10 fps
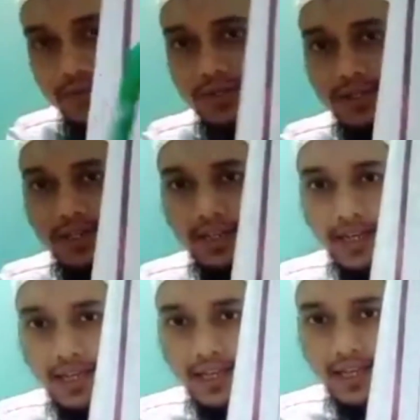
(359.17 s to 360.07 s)
হচ্ছে
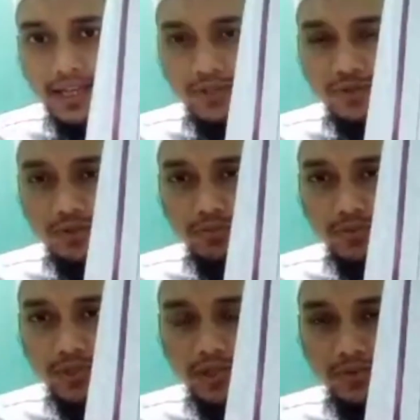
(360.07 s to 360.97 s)
এই
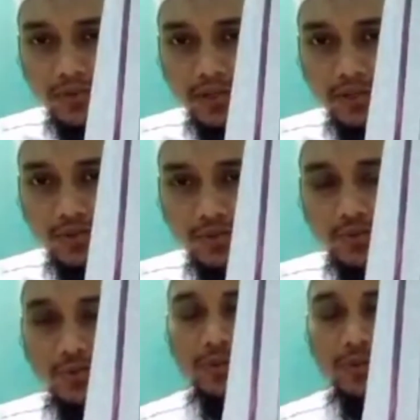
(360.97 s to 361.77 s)
শব্দটা কোরআনে সত্তর